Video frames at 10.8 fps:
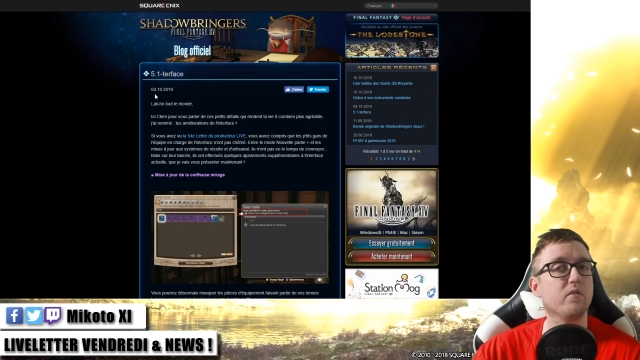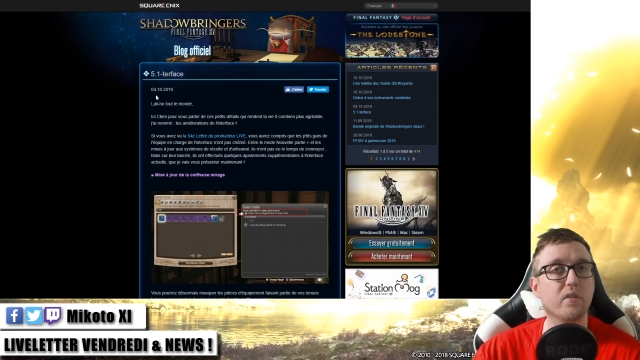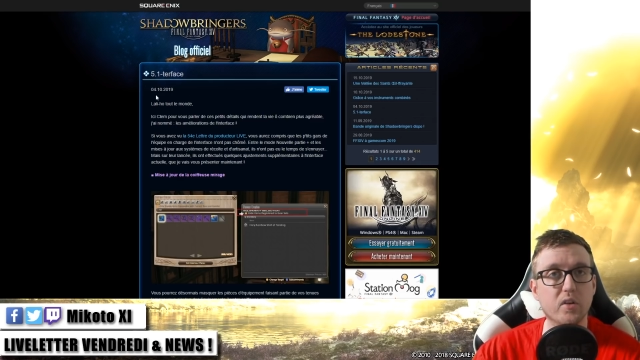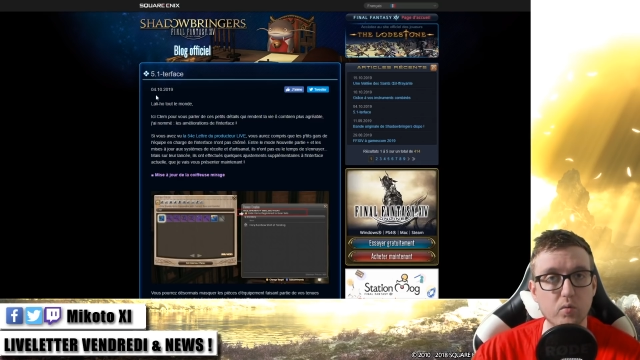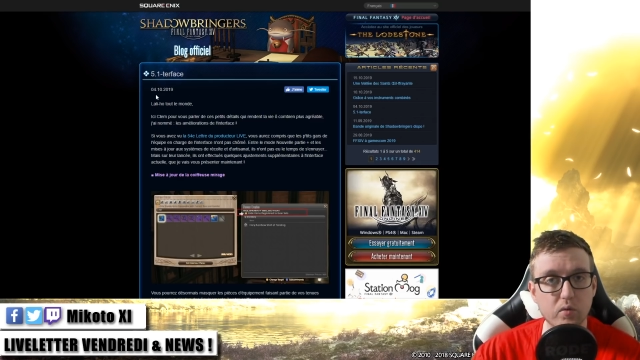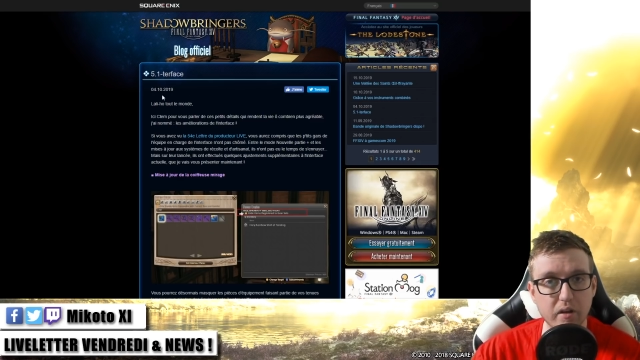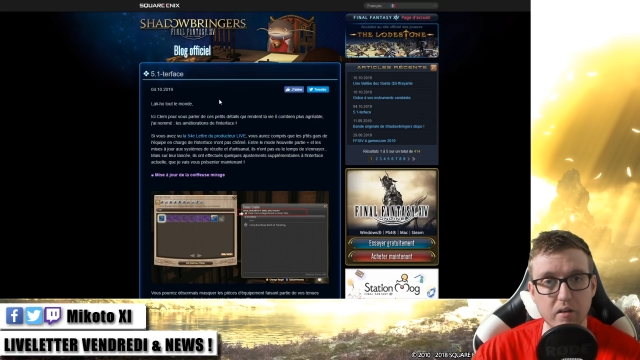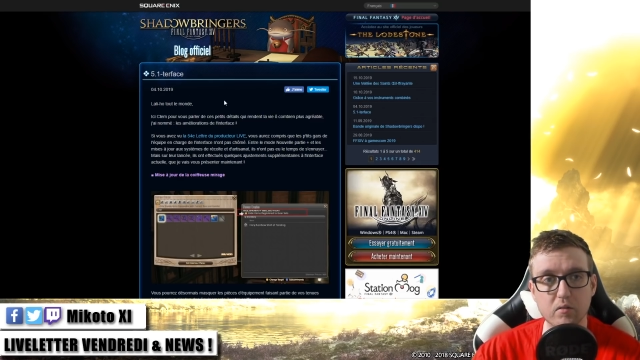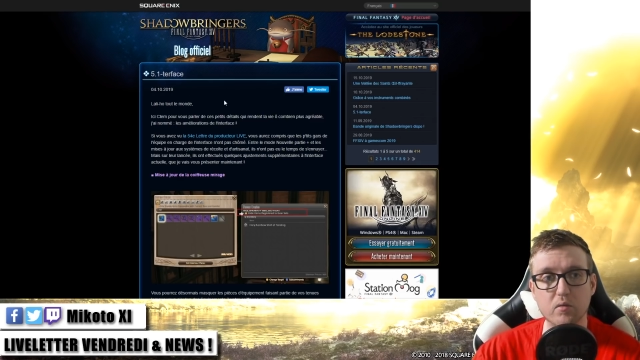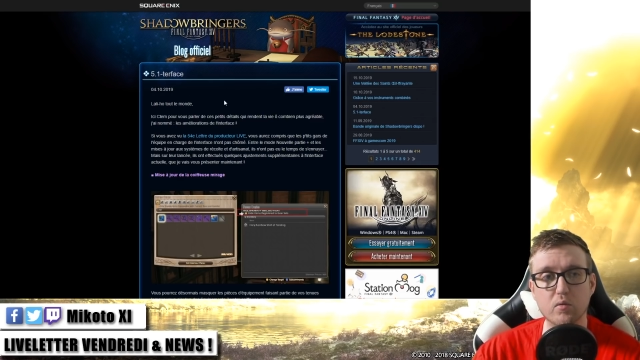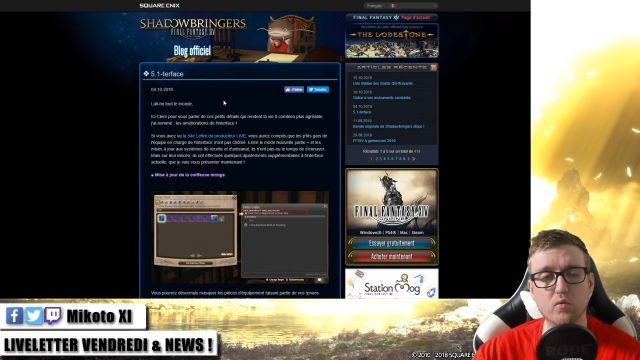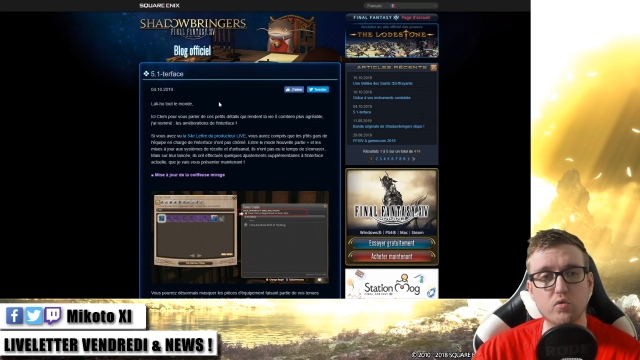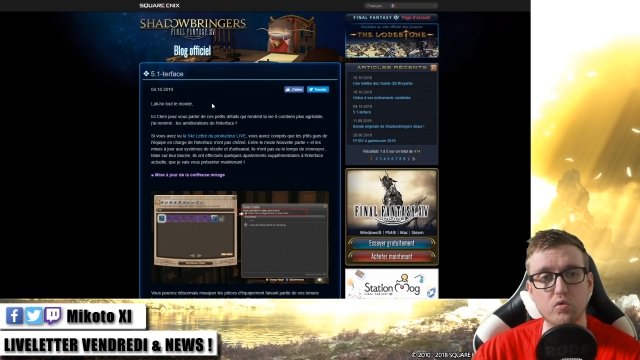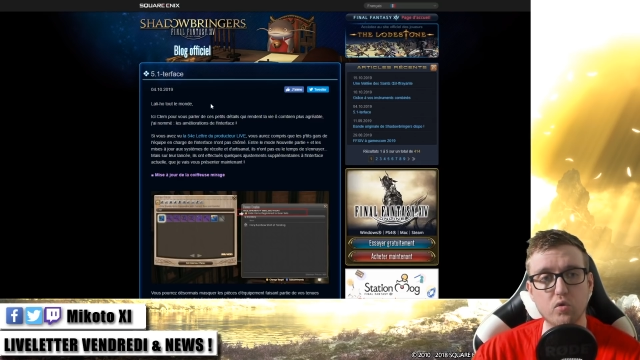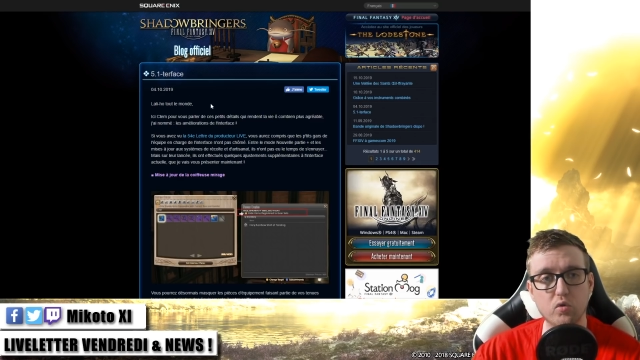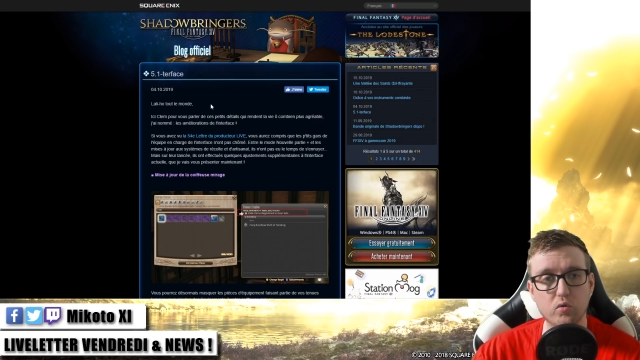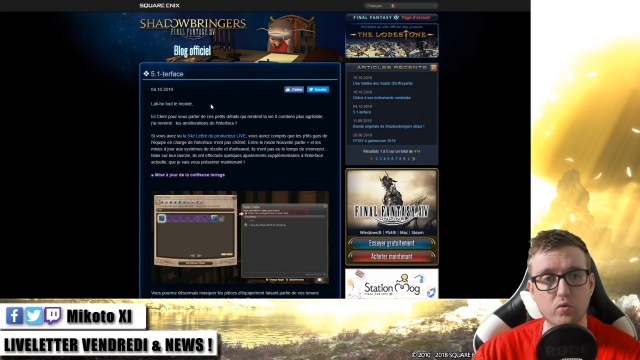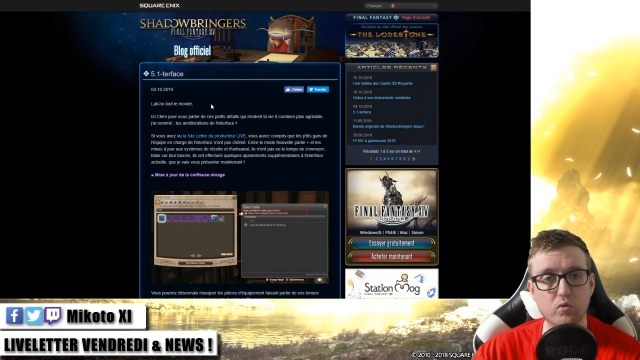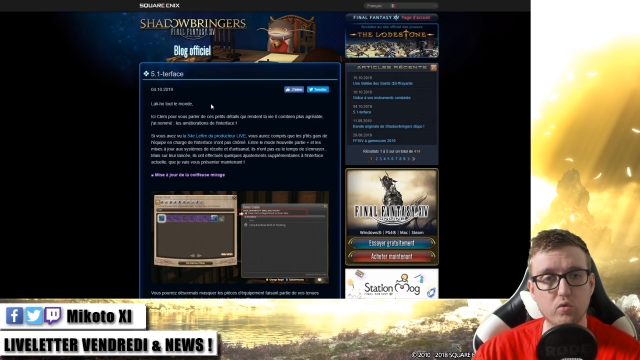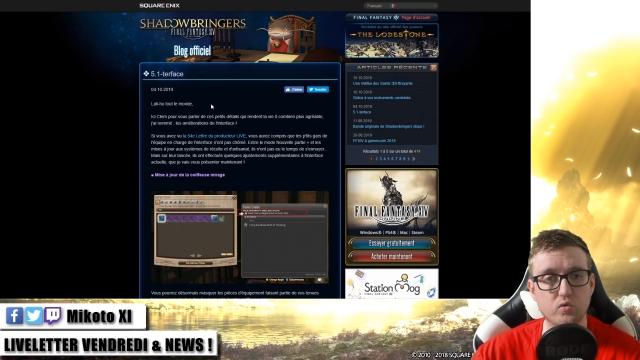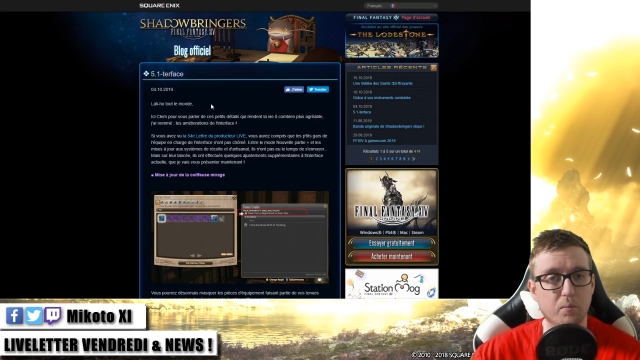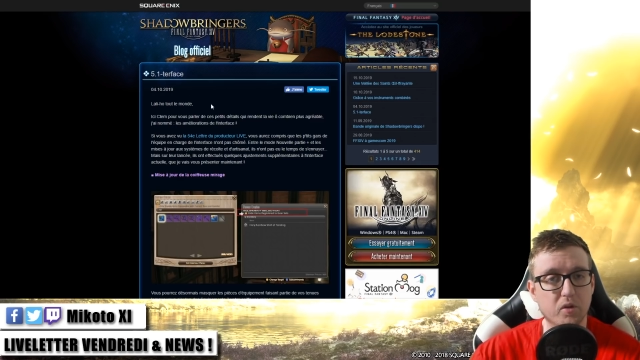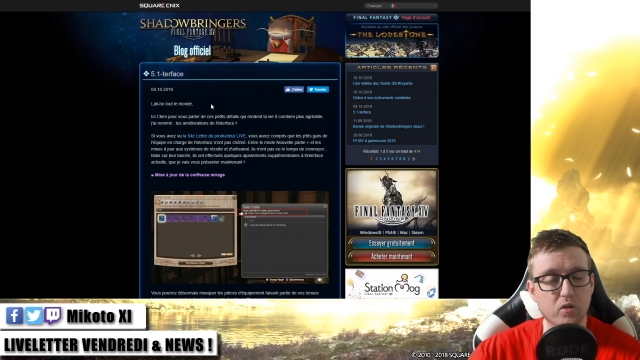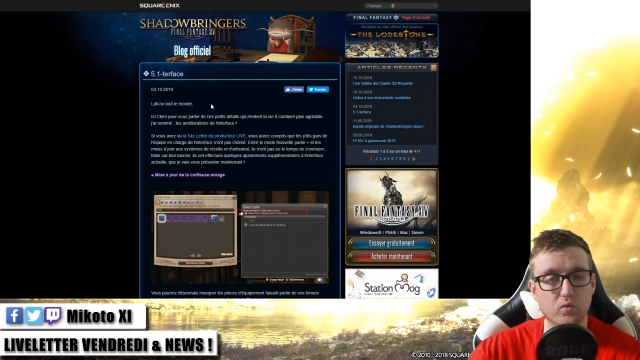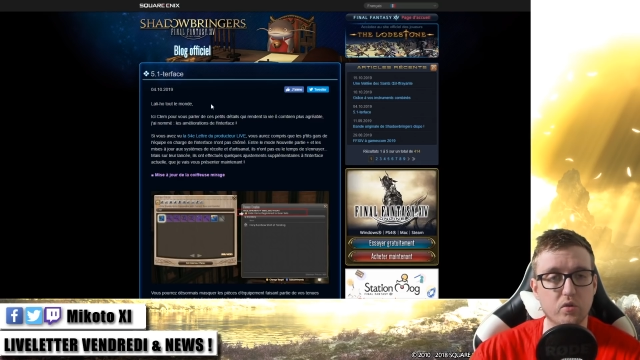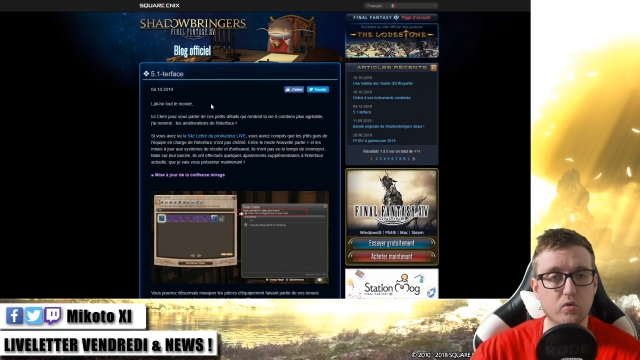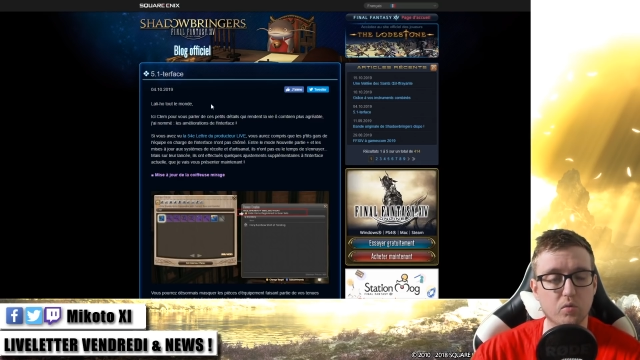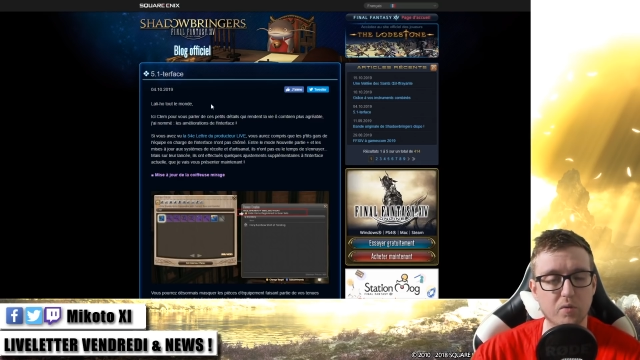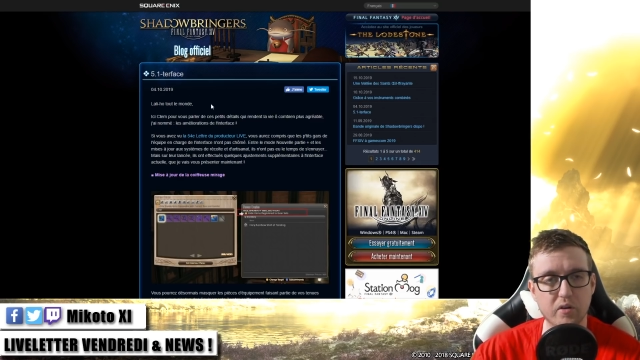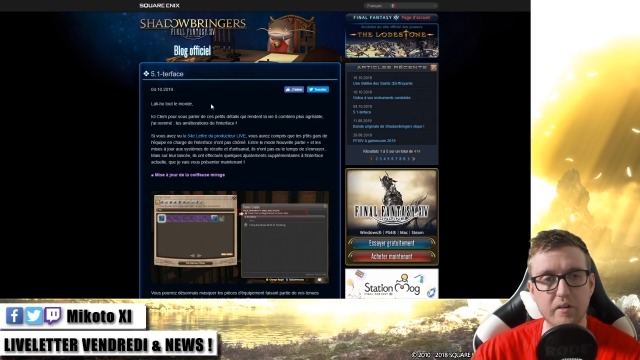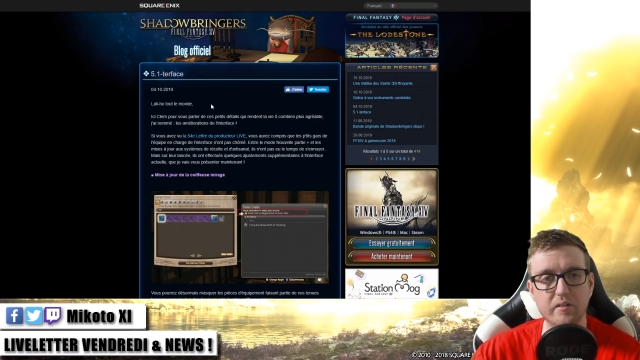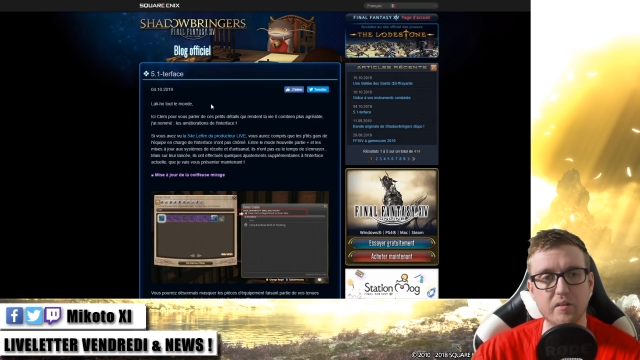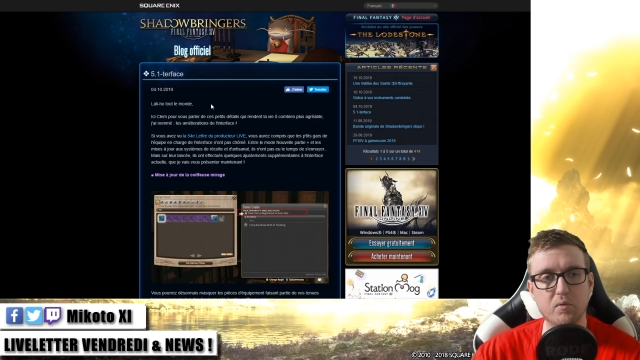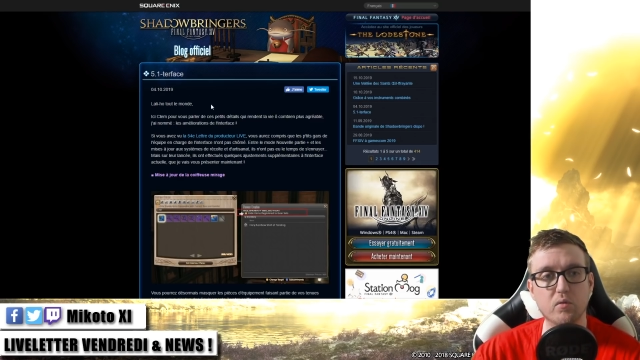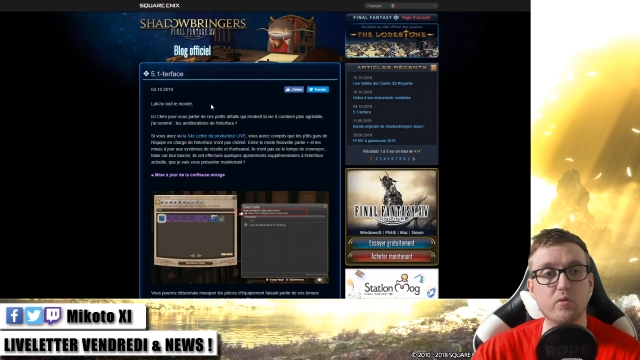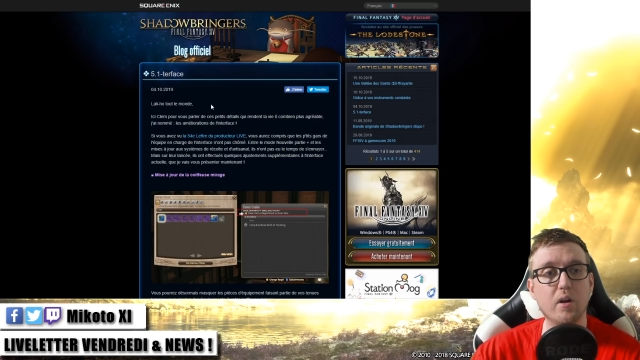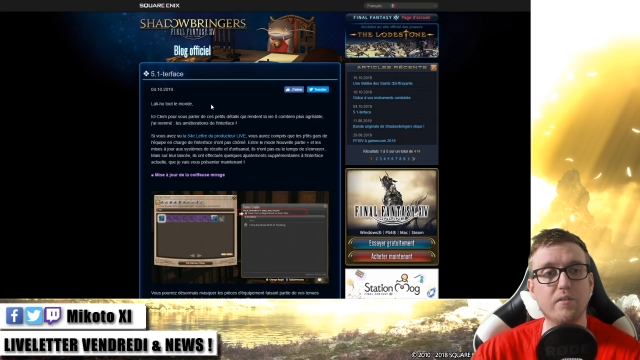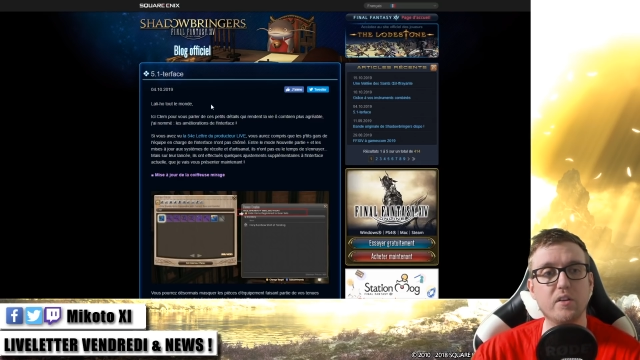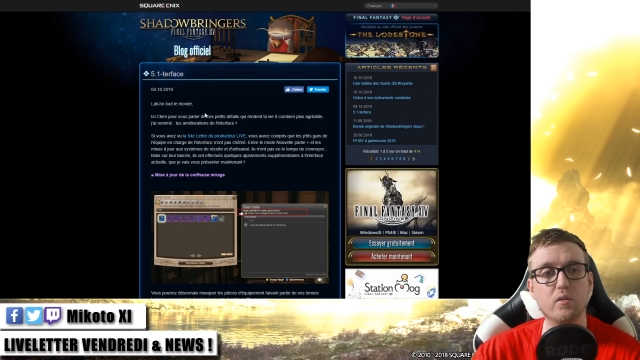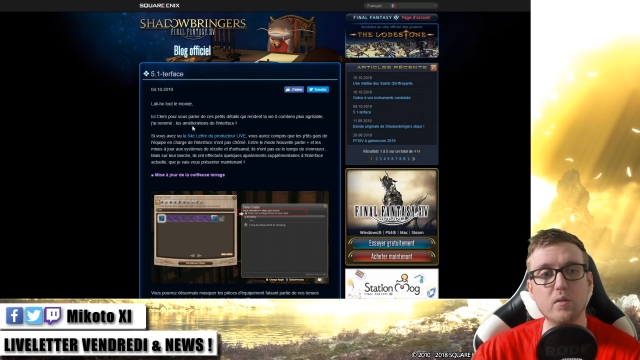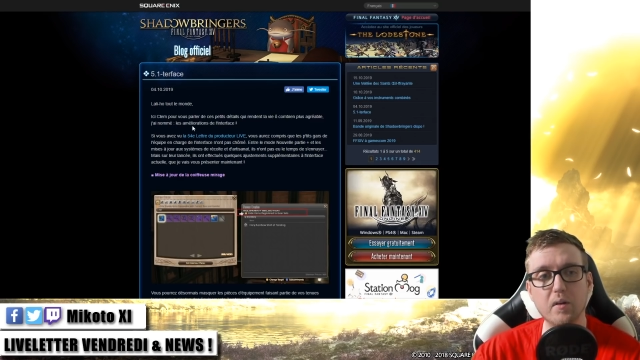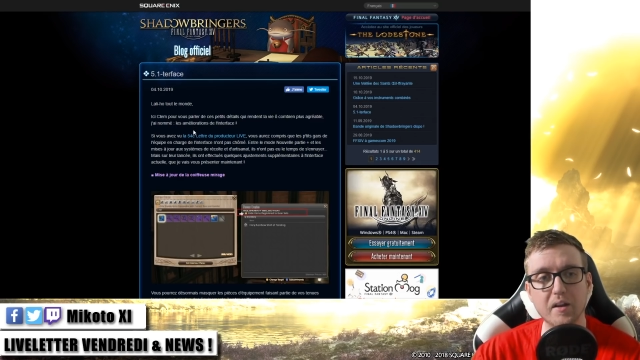vous avez tous les liens de toute façon sur le stone je vous le mettrai aussi sûrement dans la description de la vidéo.